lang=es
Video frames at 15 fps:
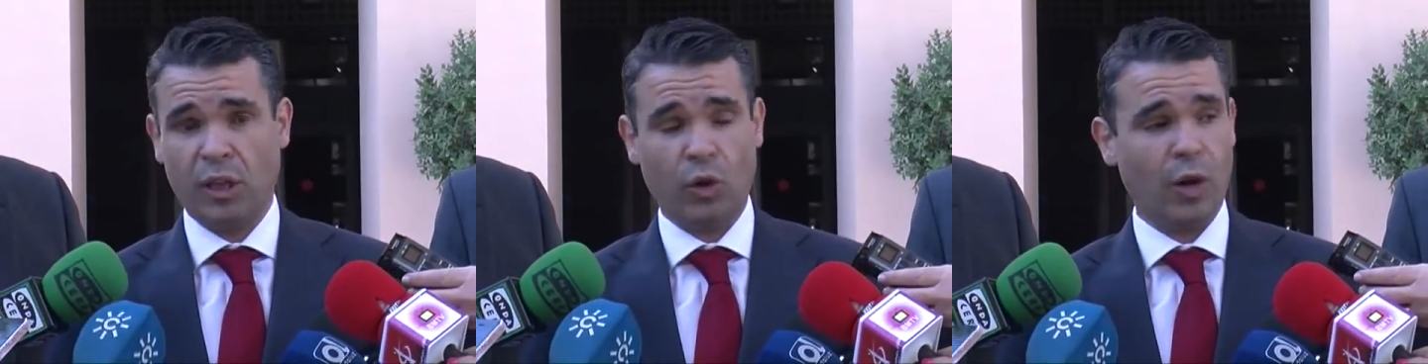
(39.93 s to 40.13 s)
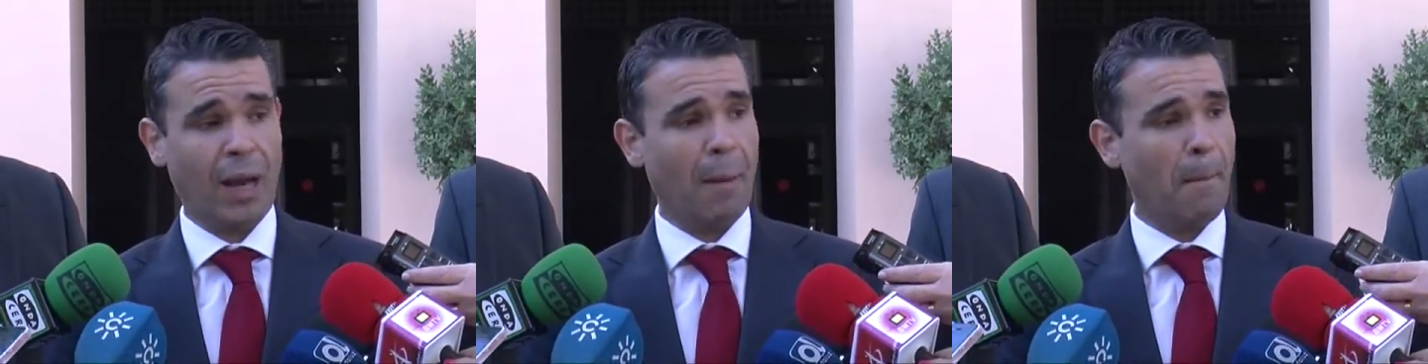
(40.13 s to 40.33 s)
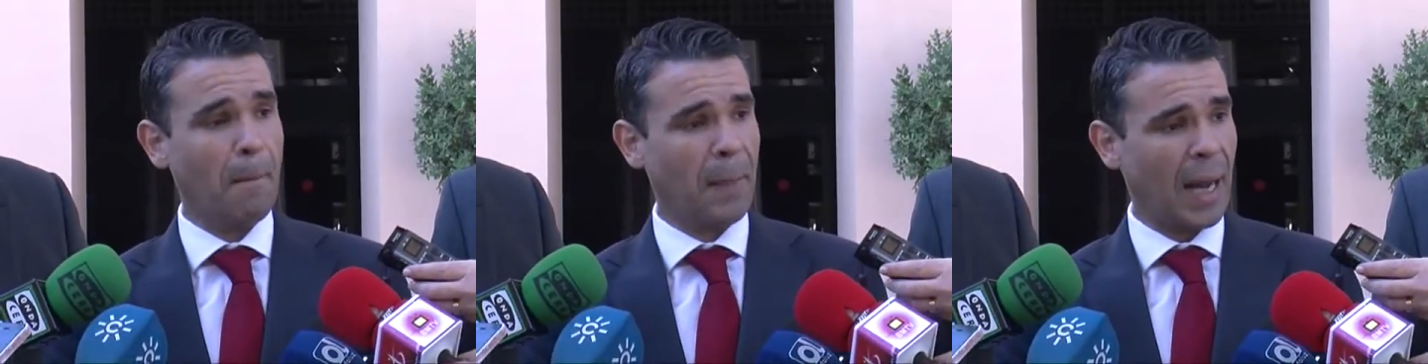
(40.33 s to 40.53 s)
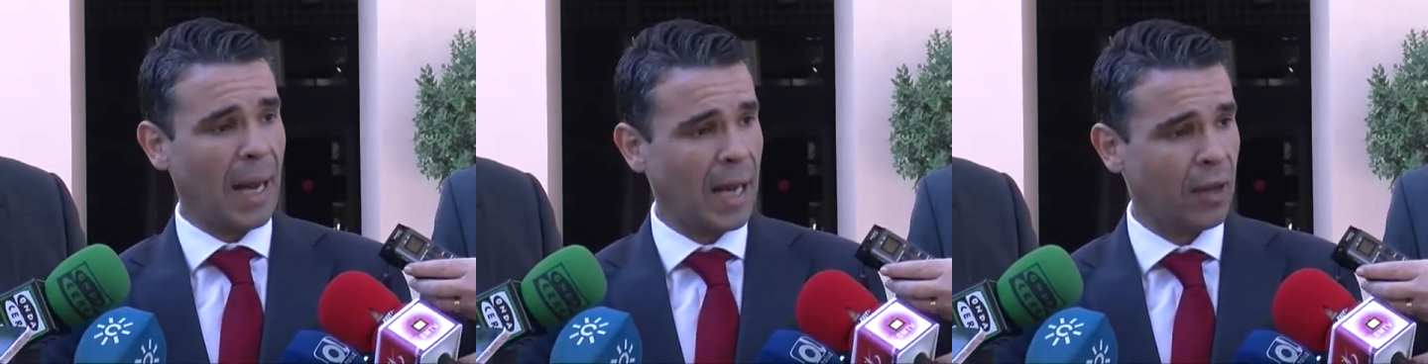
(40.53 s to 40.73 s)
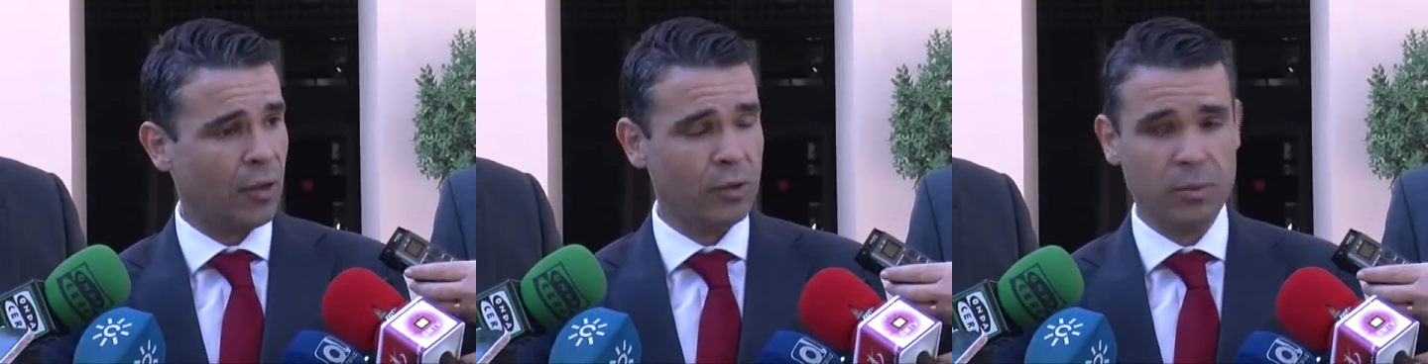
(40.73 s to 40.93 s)
no la han
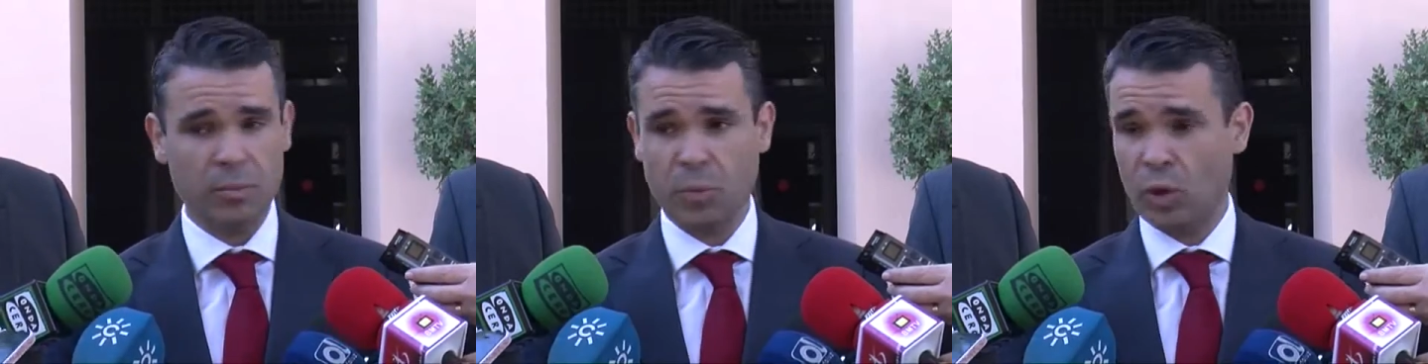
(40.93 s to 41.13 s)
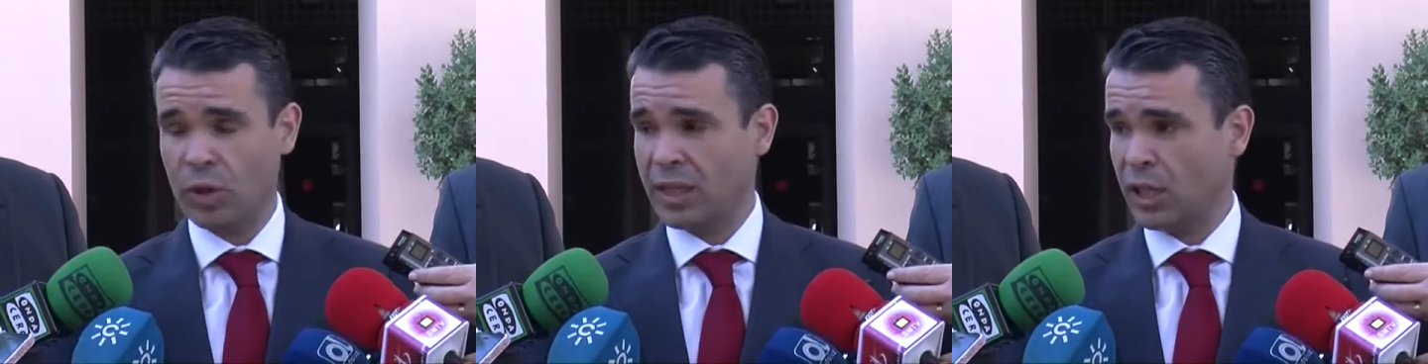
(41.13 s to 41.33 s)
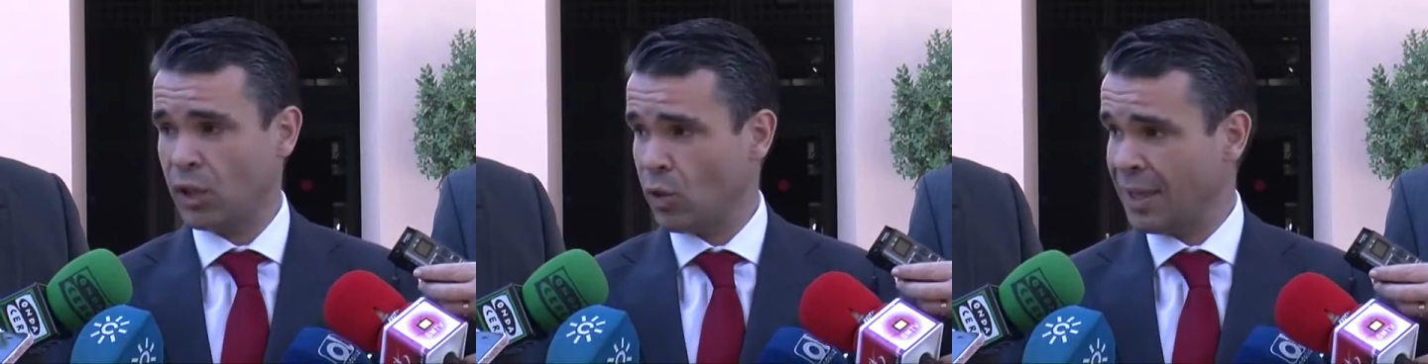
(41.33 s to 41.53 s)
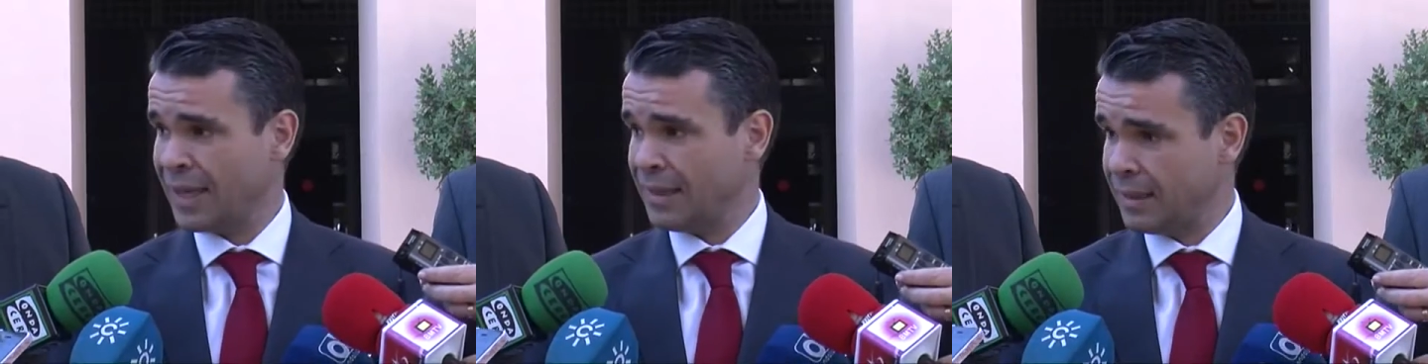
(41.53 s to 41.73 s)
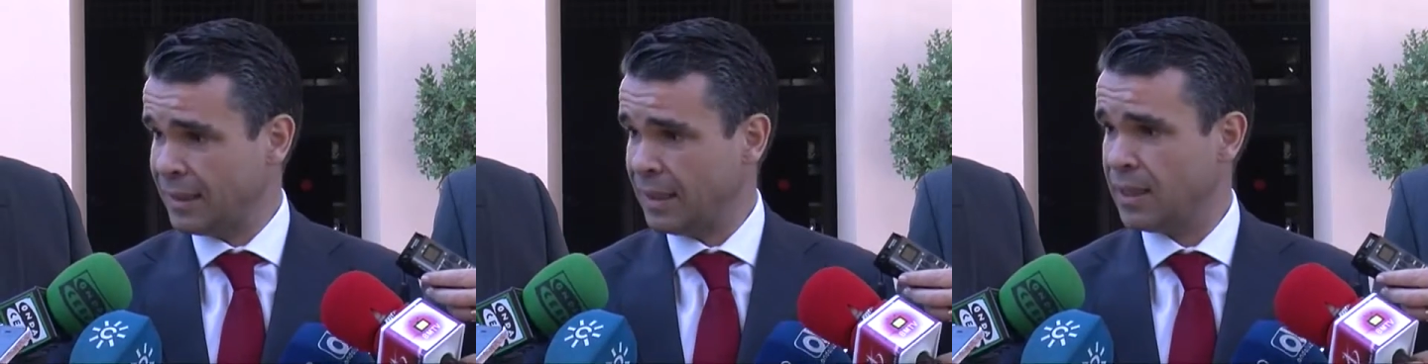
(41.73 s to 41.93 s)
pagado porque no la
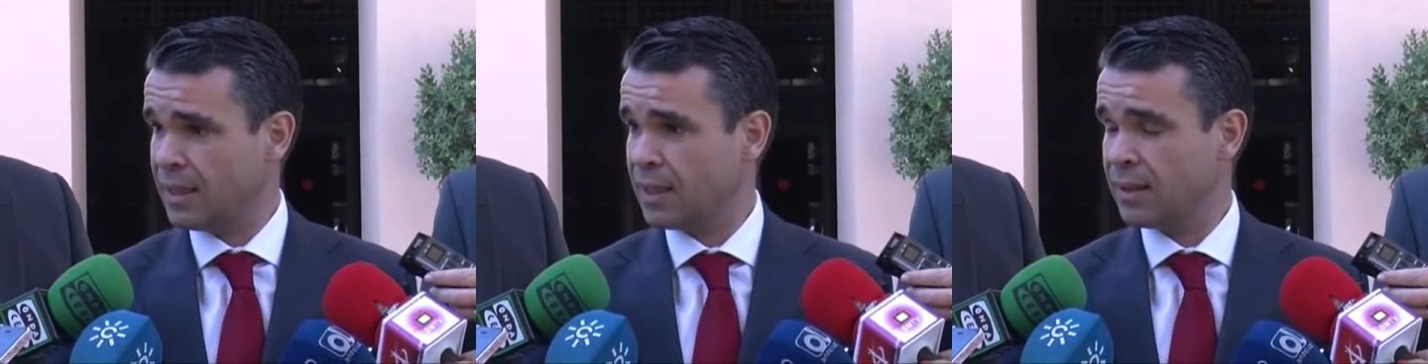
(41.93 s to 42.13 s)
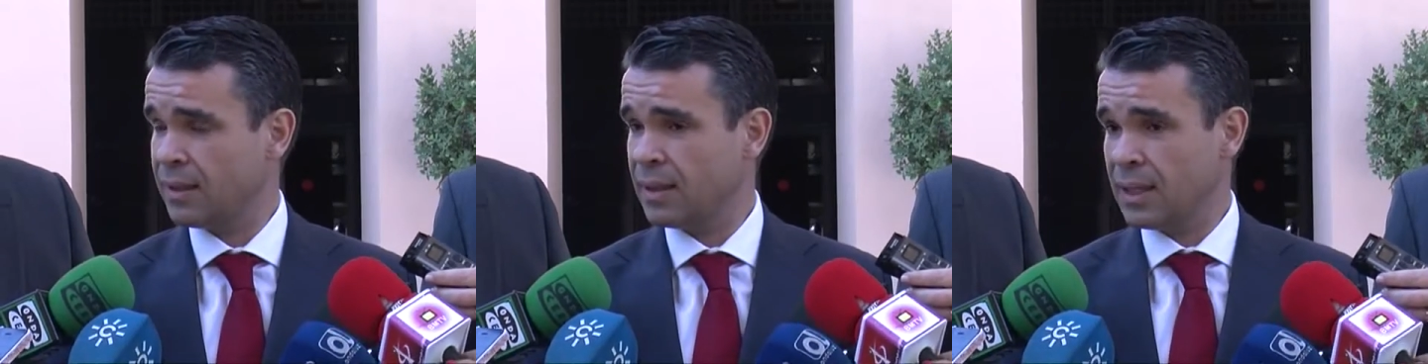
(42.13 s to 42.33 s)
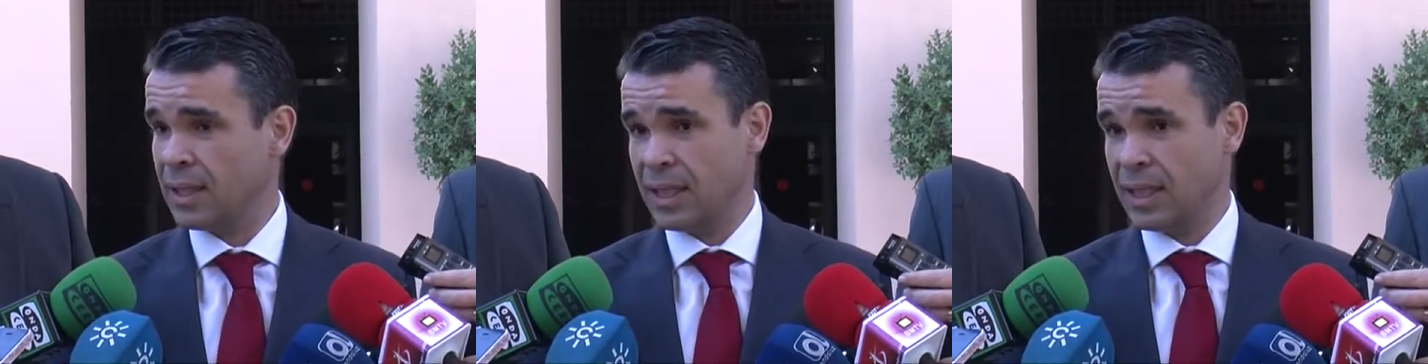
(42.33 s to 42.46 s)
enseña